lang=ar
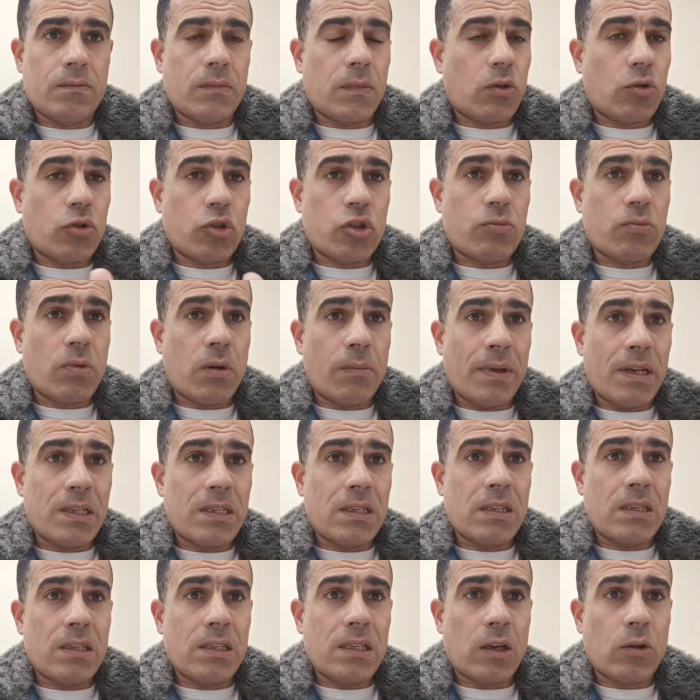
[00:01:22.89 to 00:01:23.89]
ما كنتش
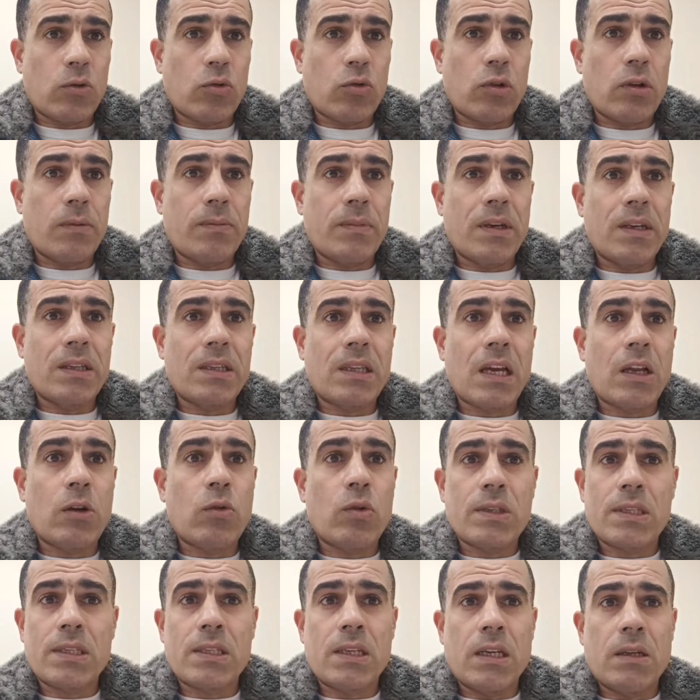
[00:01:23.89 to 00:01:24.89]
بميز الزغلول ابن النتايه
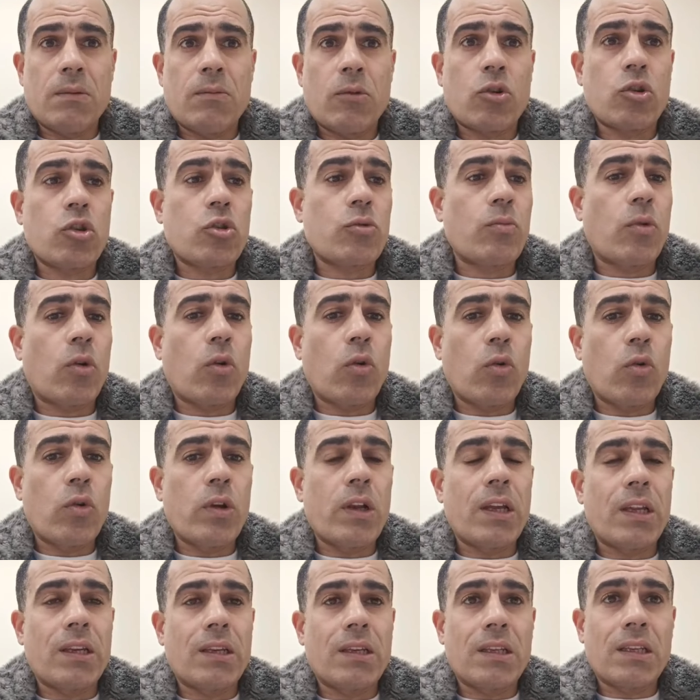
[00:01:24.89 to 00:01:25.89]
الوزان ما كنتش
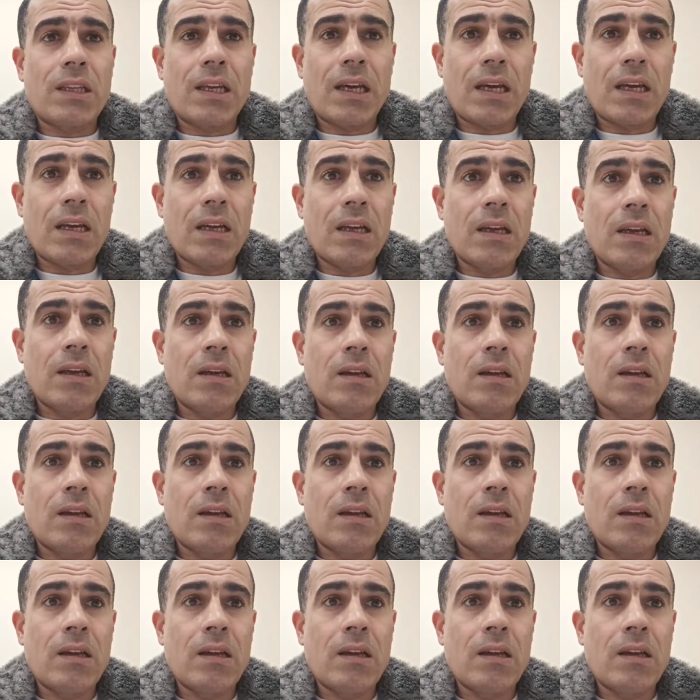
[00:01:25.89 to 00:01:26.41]
بقول ان ده